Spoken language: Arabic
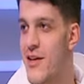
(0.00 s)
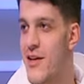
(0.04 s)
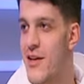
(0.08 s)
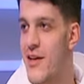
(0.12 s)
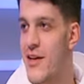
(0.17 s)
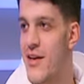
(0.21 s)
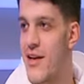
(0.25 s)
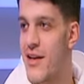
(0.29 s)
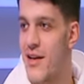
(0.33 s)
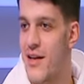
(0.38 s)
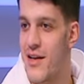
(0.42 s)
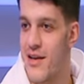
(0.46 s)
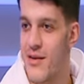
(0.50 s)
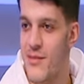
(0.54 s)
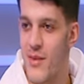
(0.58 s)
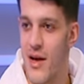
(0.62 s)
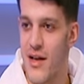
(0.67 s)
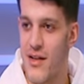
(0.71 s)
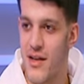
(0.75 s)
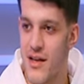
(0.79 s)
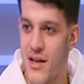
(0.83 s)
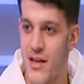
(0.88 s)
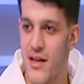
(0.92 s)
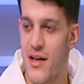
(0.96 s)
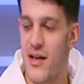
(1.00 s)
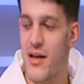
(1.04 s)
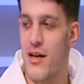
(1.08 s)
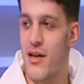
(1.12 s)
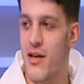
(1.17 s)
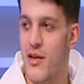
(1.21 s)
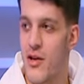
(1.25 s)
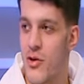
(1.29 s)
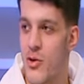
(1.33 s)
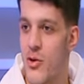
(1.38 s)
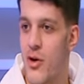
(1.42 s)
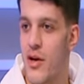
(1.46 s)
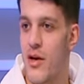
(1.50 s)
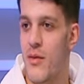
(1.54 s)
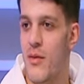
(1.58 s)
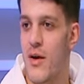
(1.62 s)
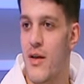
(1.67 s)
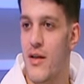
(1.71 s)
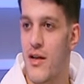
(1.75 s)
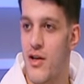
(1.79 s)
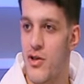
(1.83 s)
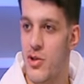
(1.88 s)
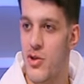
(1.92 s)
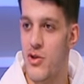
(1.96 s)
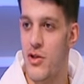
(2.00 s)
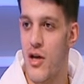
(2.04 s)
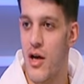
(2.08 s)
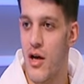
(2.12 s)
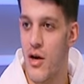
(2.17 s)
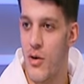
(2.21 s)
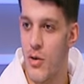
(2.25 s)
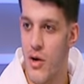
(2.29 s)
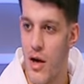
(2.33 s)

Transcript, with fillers: لكن بعد كده الكره اللي بعدها شطها